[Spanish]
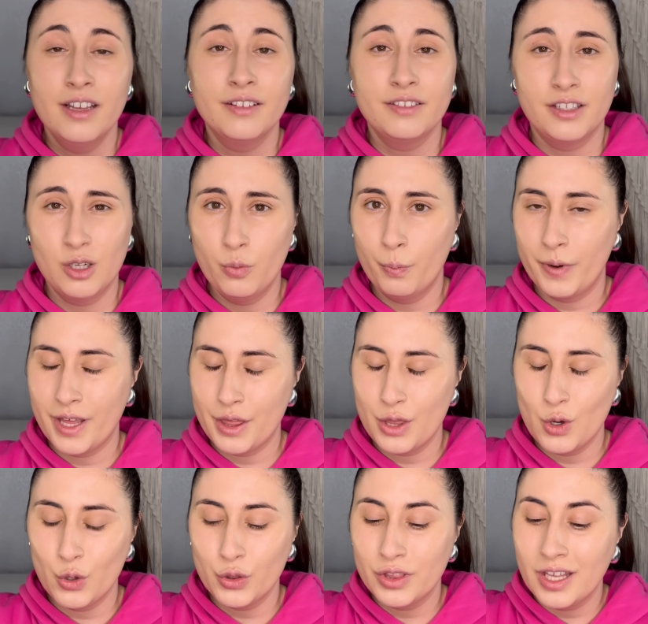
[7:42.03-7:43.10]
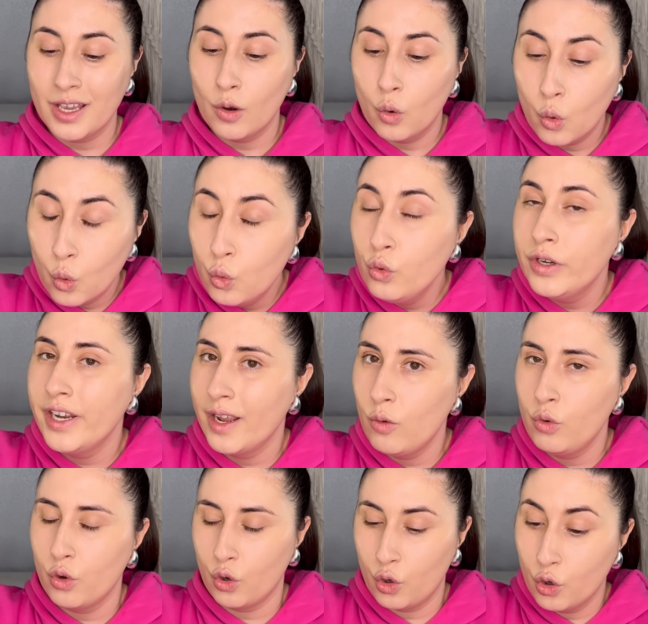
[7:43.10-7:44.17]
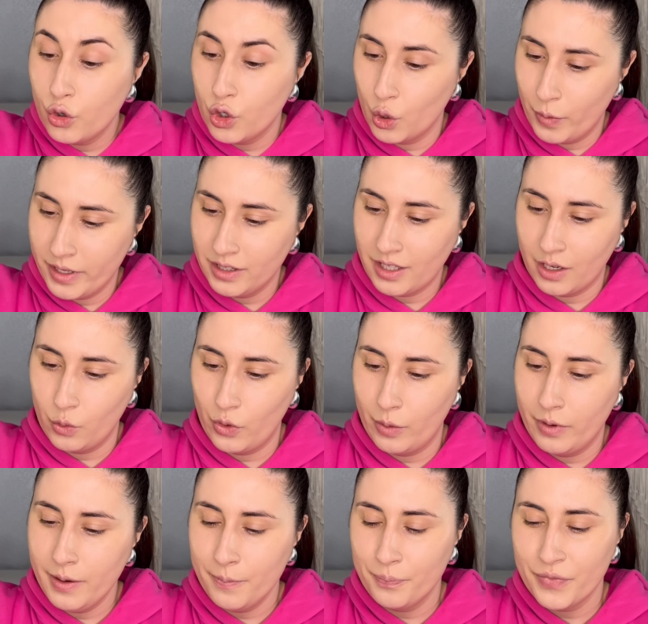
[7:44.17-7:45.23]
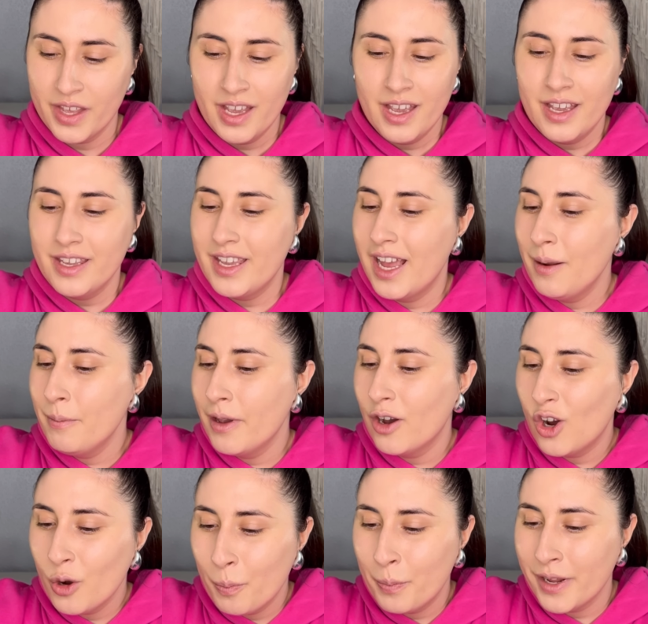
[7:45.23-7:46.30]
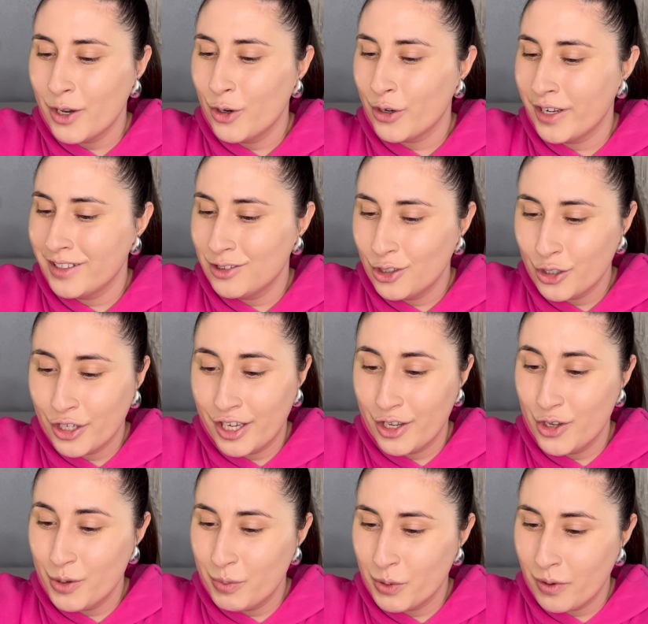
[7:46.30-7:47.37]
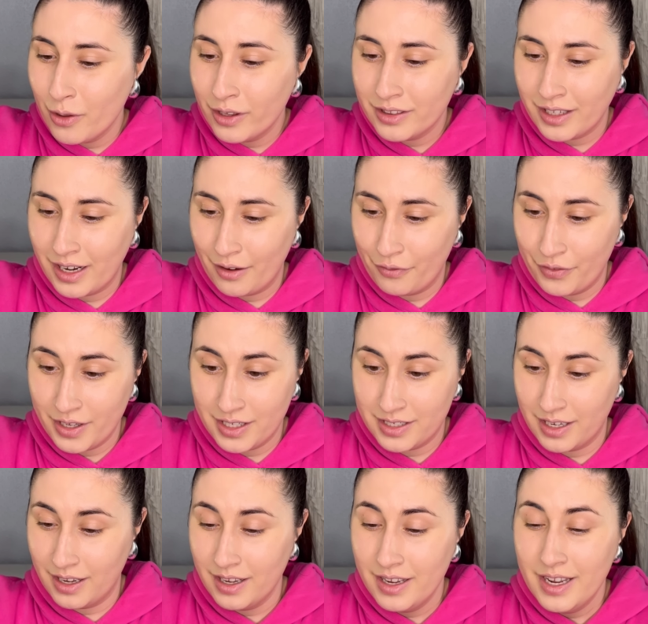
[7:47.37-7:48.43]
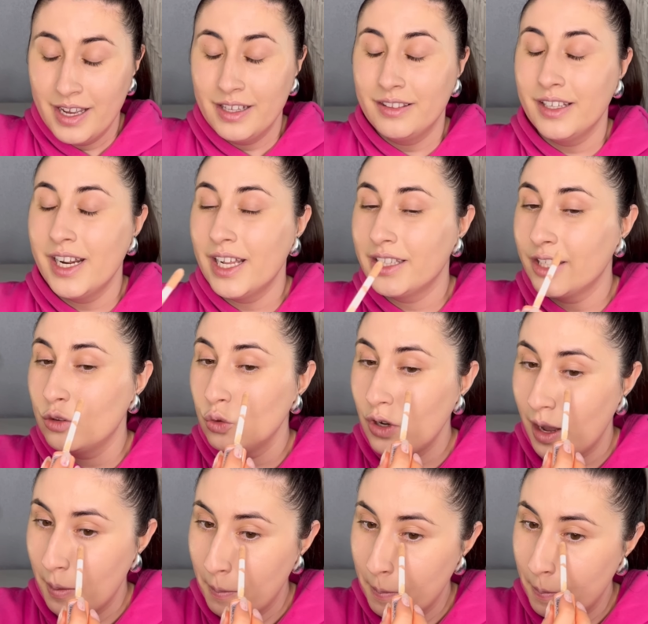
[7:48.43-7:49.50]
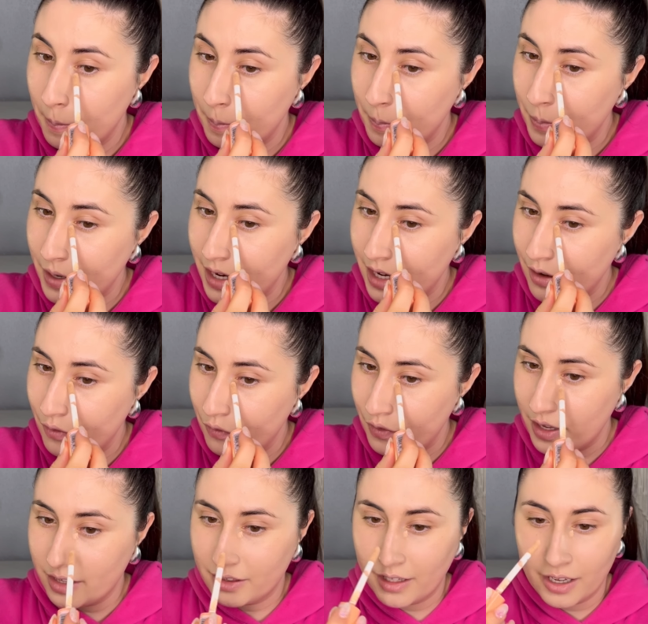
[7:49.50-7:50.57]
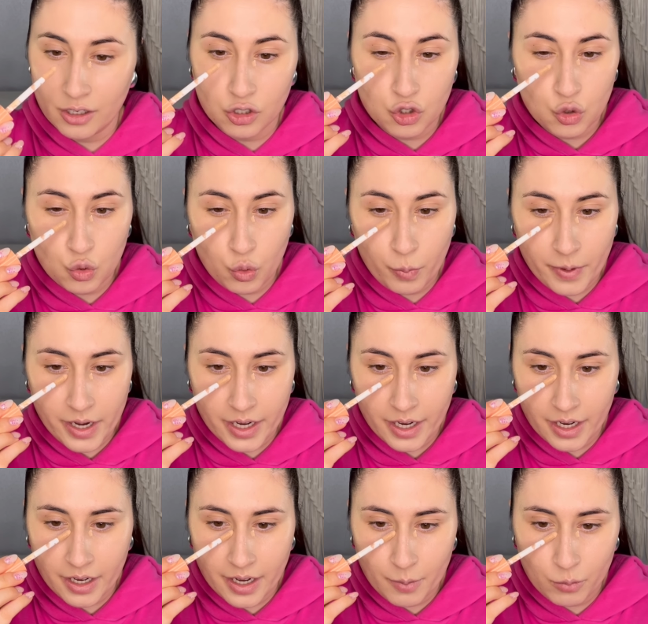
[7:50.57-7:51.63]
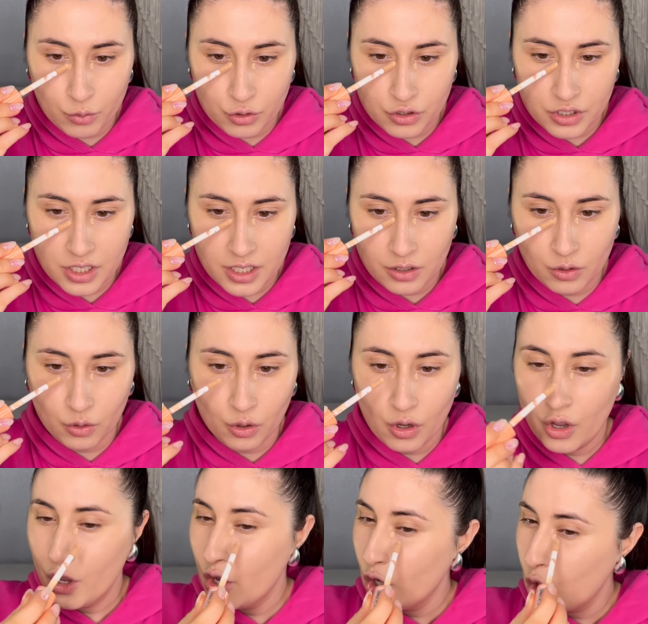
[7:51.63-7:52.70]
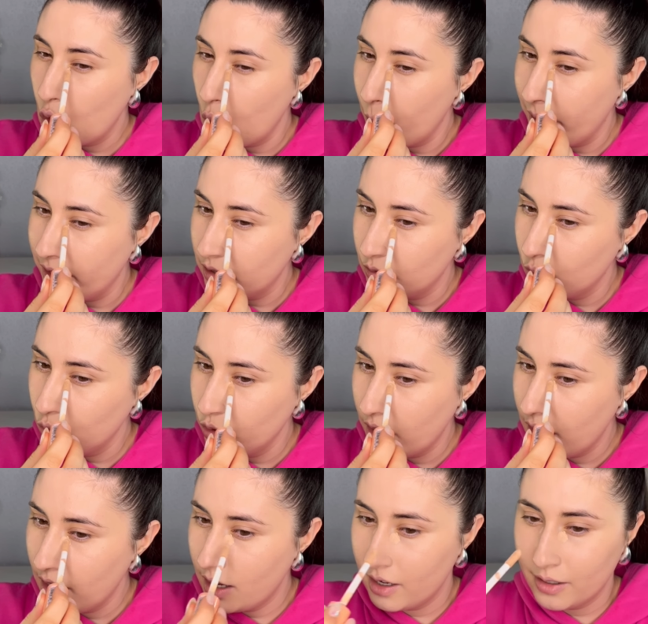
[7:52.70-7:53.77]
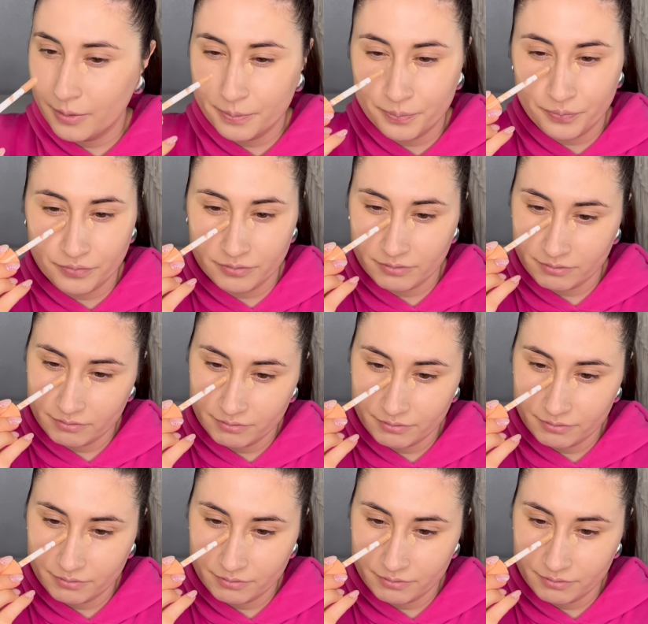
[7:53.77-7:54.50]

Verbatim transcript: tiene un precio de 1,99€ y es el mejor precorrector que yo he probado hasta la fecha. Tiene la textura perfecta, súper cremosito, cobertura mm,